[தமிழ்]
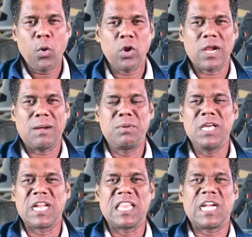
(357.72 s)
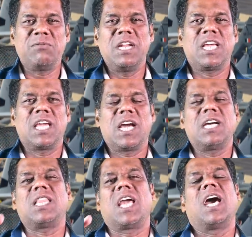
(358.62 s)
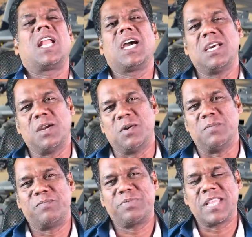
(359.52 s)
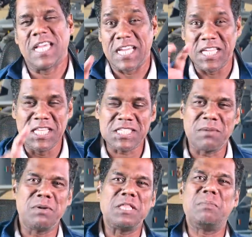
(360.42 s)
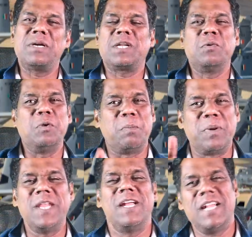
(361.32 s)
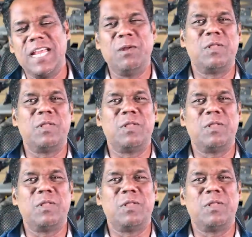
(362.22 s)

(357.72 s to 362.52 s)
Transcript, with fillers: போர் அப்படிங்கிற நடவடிக்கைக்காக தயாராக இருக்கும் இது சம்பந்தப்பட்ட ஒரு பெரிய டீல்